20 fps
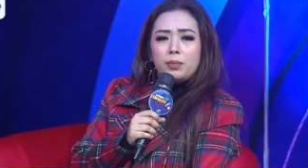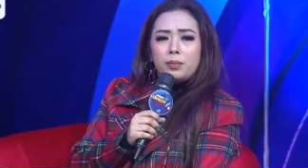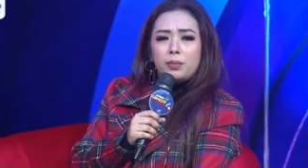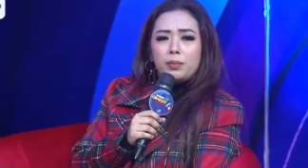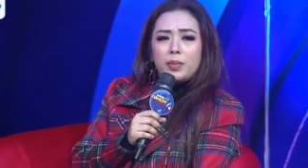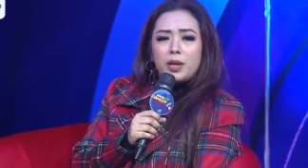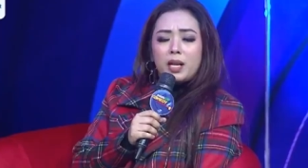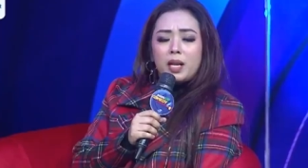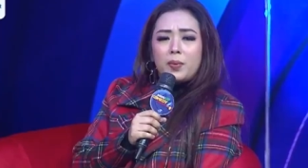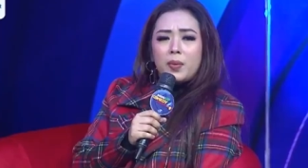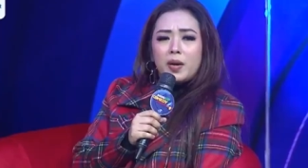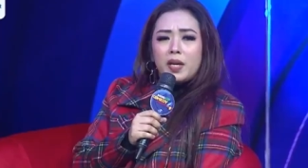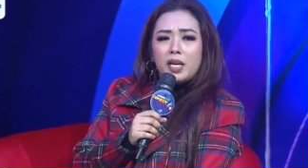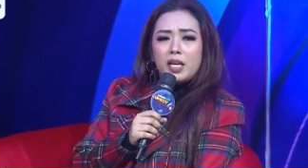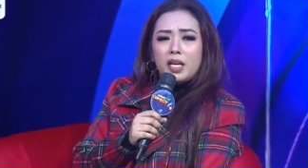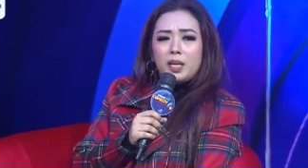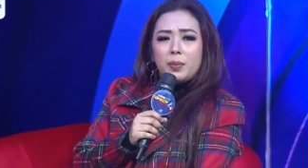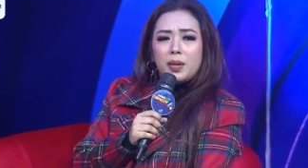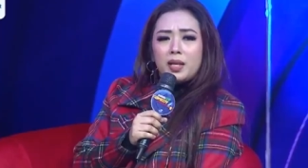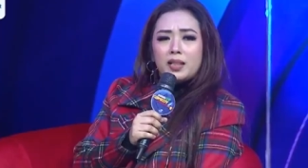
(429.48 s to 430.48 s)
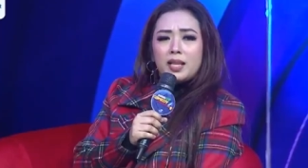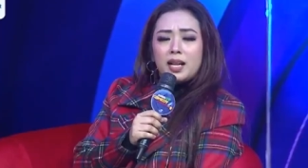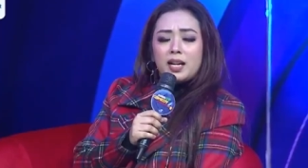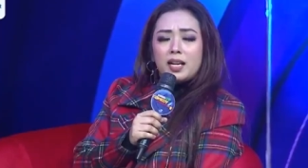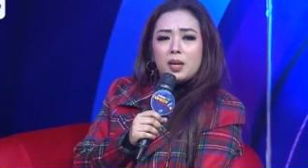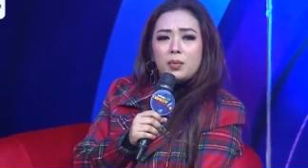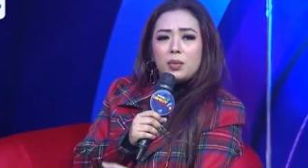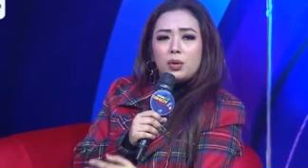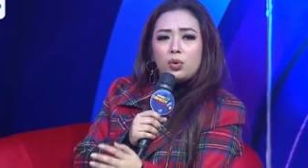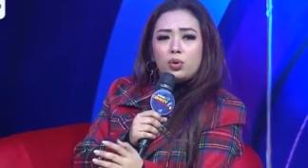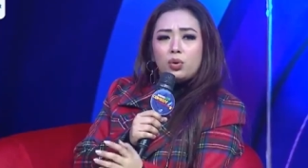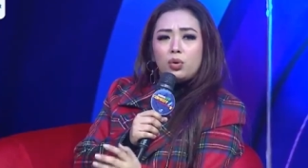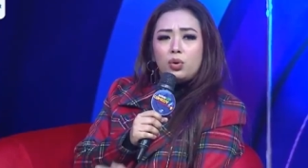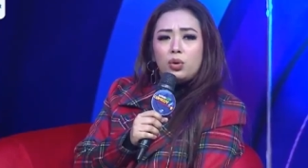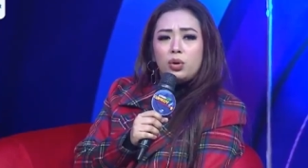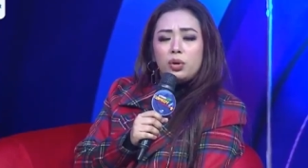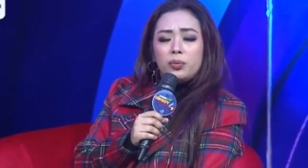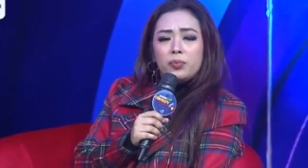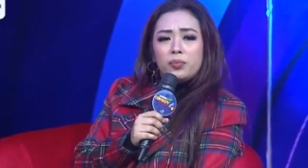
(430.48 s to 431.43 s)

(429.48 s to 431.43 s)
malam hari ini mentalnya menurun